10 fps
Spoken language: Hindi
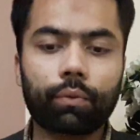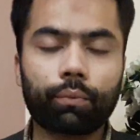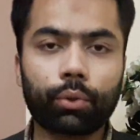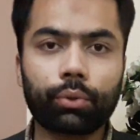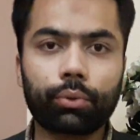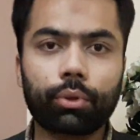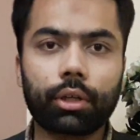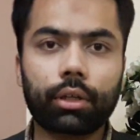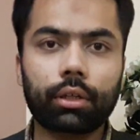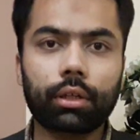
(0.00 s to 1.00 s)
वो लोग
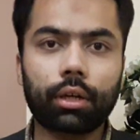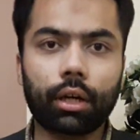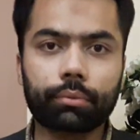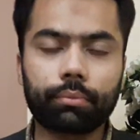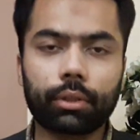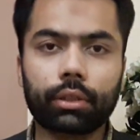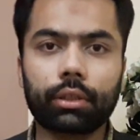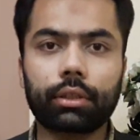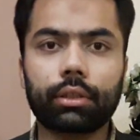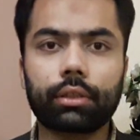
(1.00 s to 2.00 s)
अब
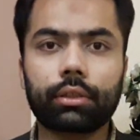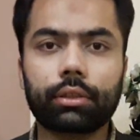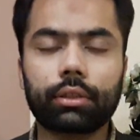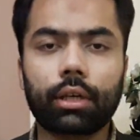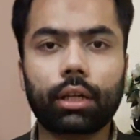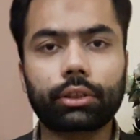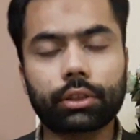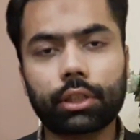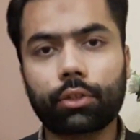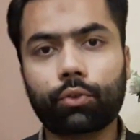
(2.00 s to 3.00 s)
आयशा
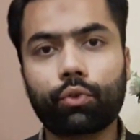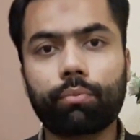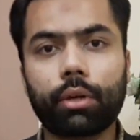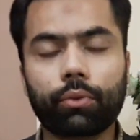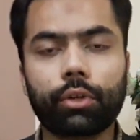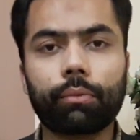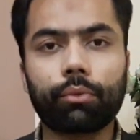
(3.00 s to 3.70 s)
सना को बैरून